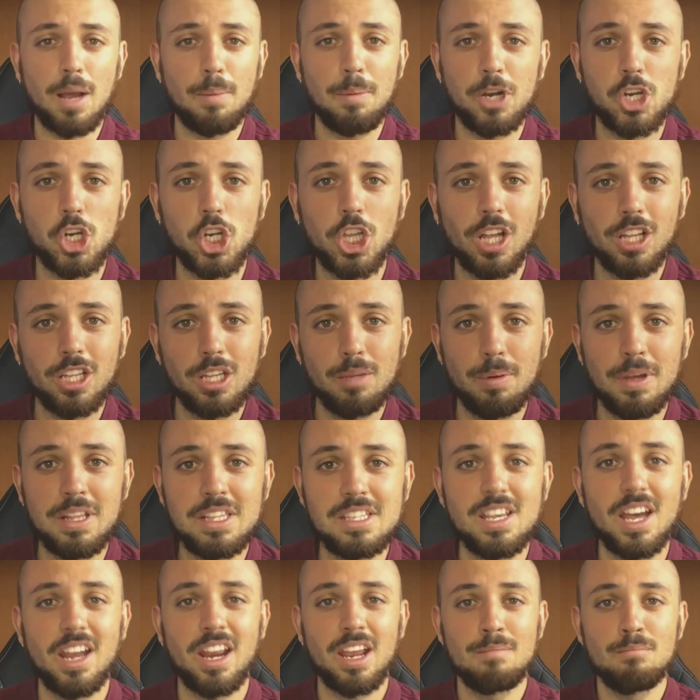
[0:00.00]
capacità di
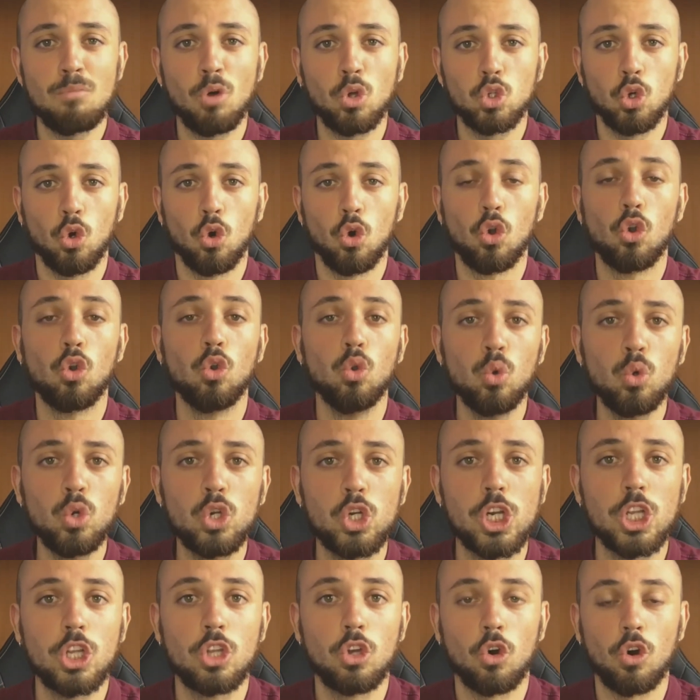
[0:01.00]
pensare in modo
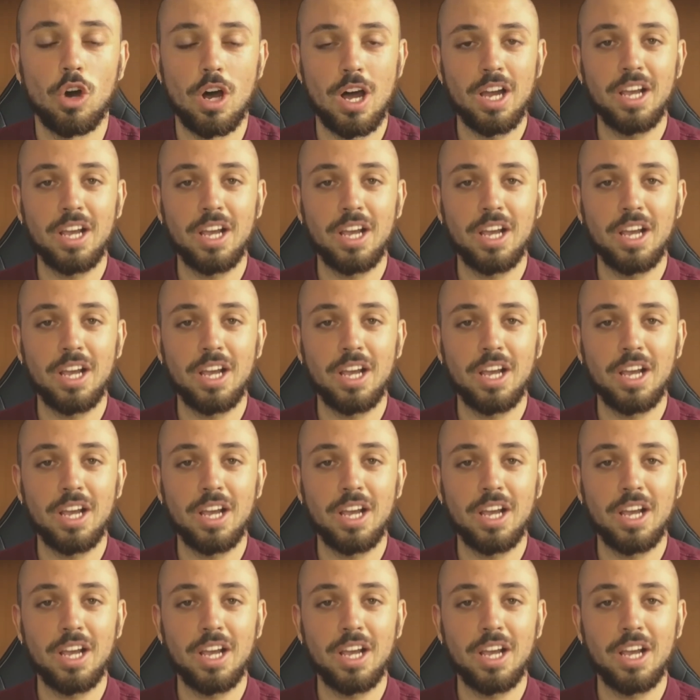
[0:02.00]
lucido,